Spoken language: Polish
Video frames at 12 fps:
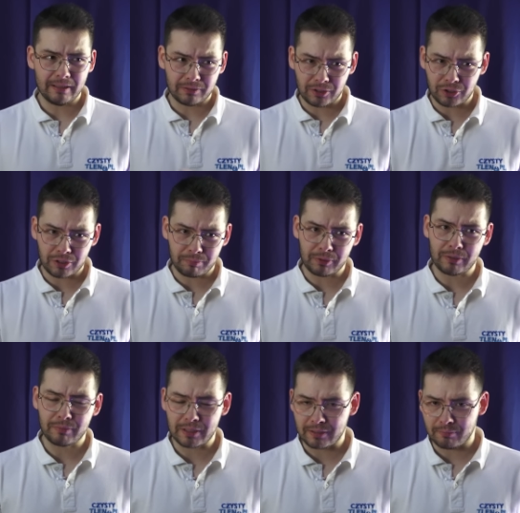to też jest
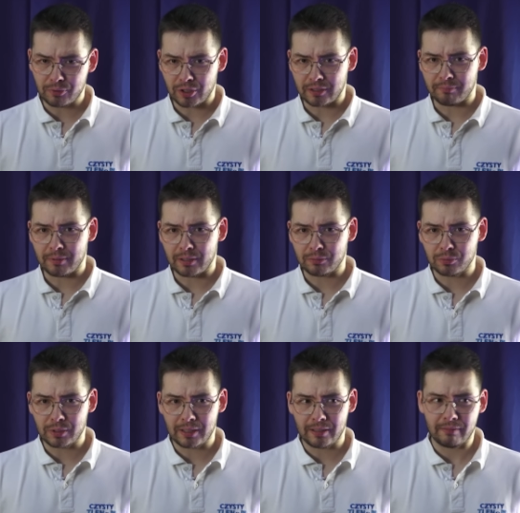potem zaś zabójcza
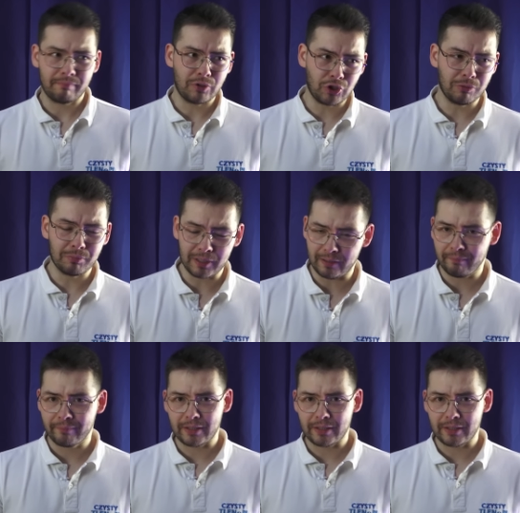temperatura zimna,